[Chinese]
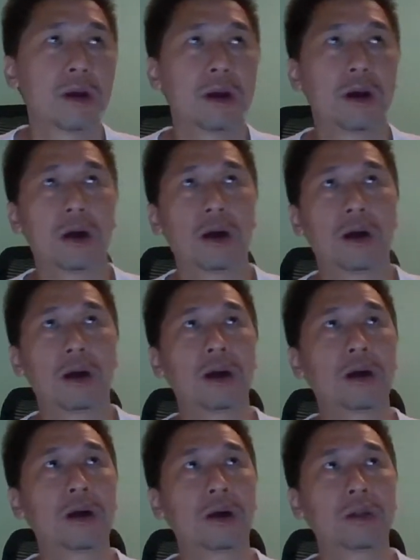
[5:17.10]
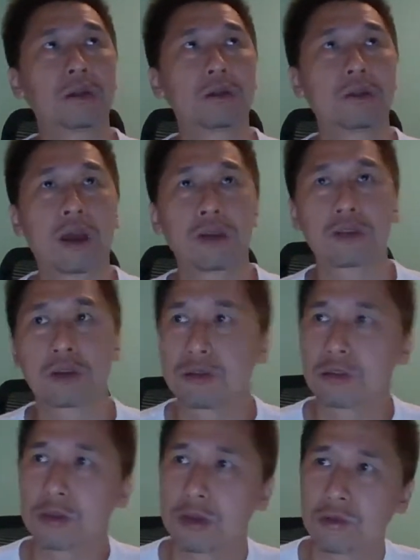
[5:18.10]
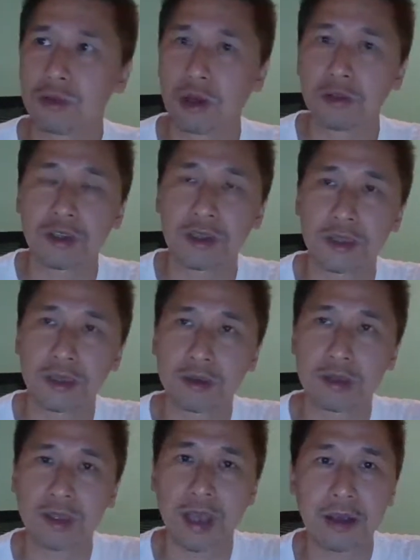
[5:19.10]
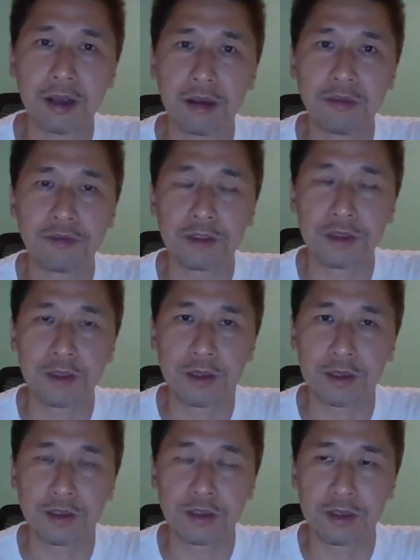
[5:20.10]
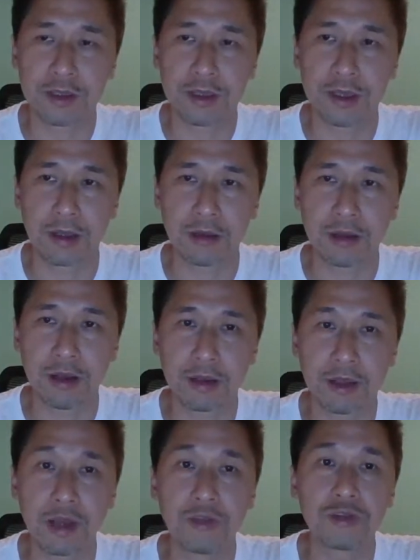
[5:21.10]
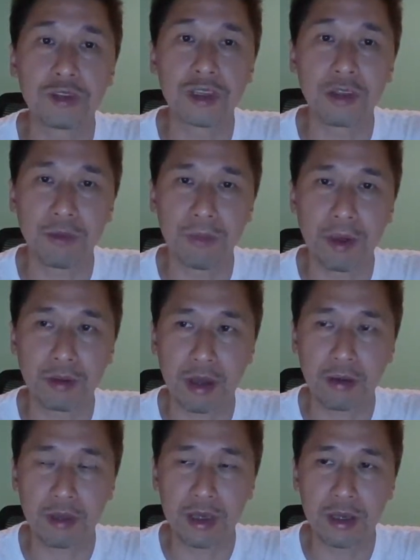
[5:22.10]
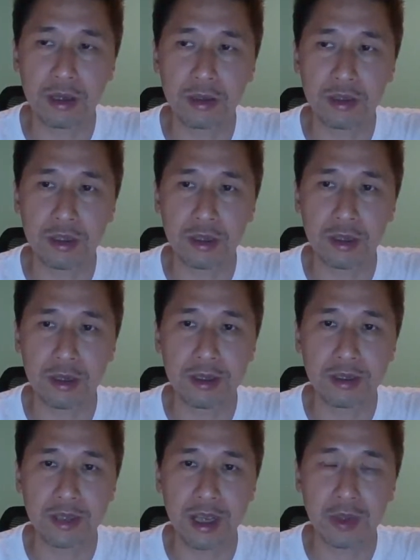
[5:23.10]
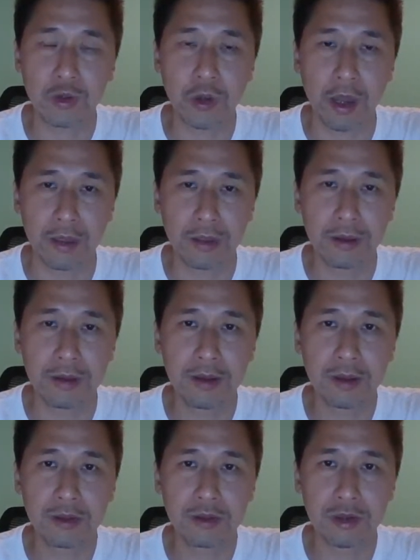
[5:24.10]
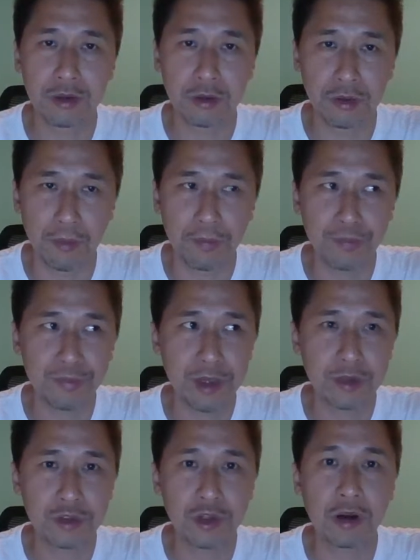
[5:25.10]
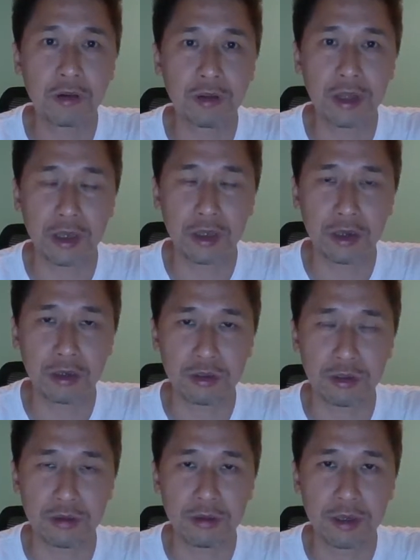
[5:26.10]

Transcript: 呃，那时候是主要是三三个人负责这个事情的。根据新闻报道，一个是曾荫权，就之后那个特首；